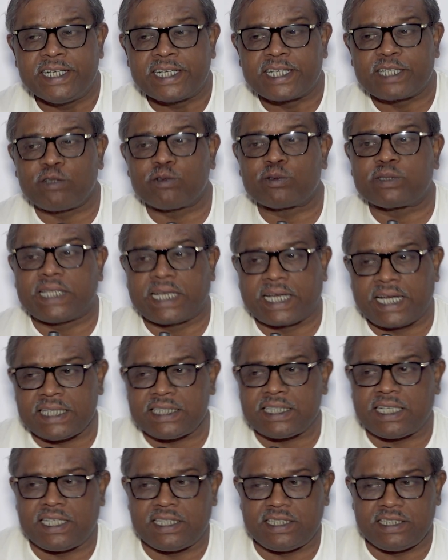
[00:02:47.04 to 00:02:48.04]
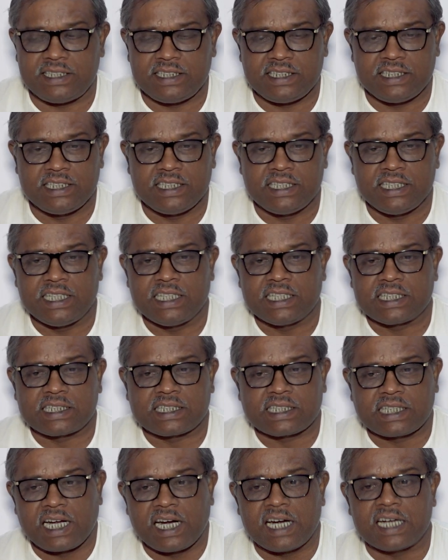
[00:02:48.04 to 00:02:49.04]
কিন্তু দেখা যায়
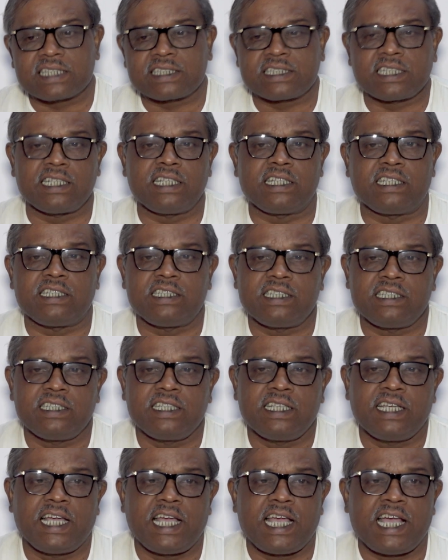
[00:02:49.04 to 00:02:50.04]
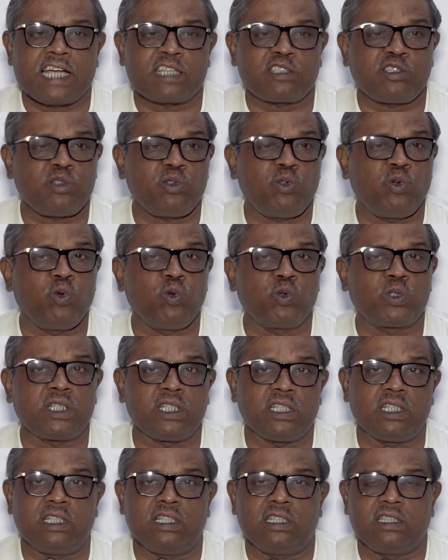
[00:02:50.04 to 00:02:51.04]
তার ছেলে একজন
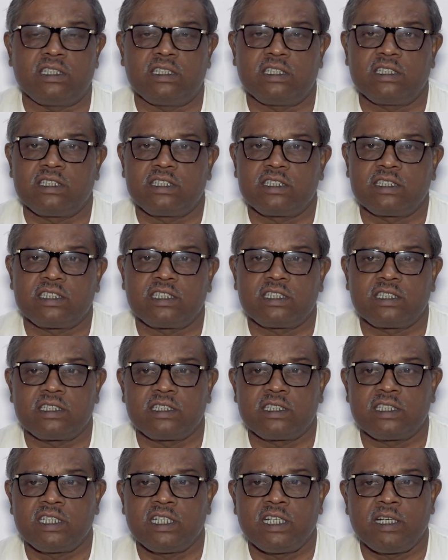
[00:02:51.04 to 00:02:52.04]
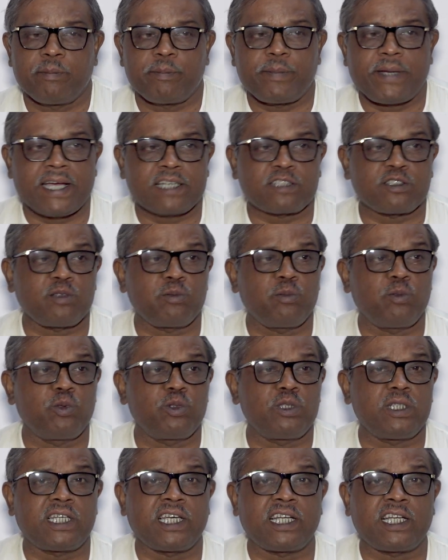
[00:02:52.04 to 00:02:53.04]
উকিল বা একজন
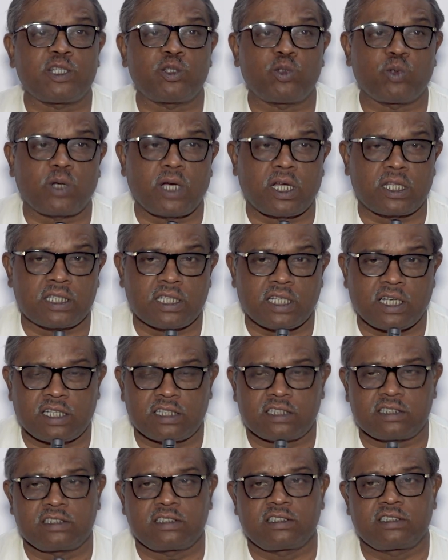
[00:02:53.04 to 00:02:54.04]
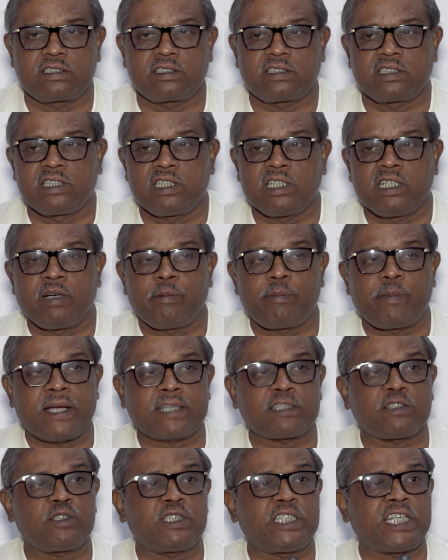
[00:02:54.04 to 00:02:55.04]
মুদিখানার দোকানদার বা
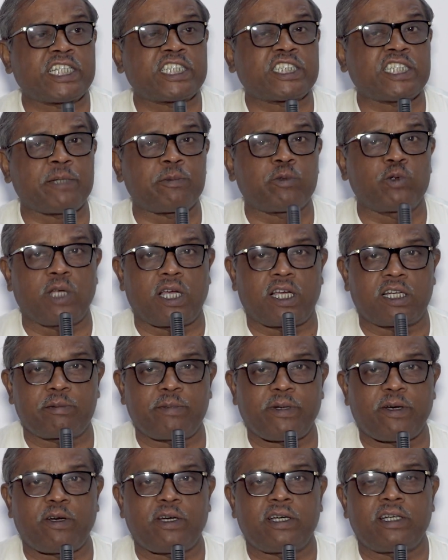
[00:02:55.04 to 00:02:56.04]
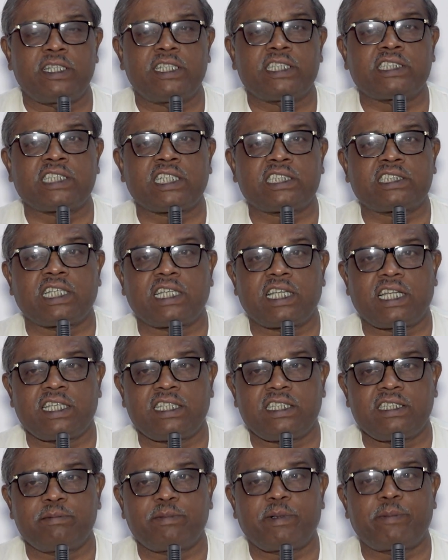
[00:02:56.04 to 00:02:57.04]
একজন রিক্সা পুলার বা রিক্সা
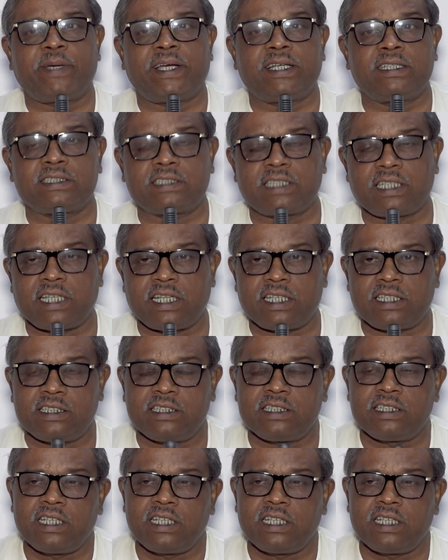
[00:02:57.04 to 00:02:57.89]
চালায় বা ভ্যান চালায়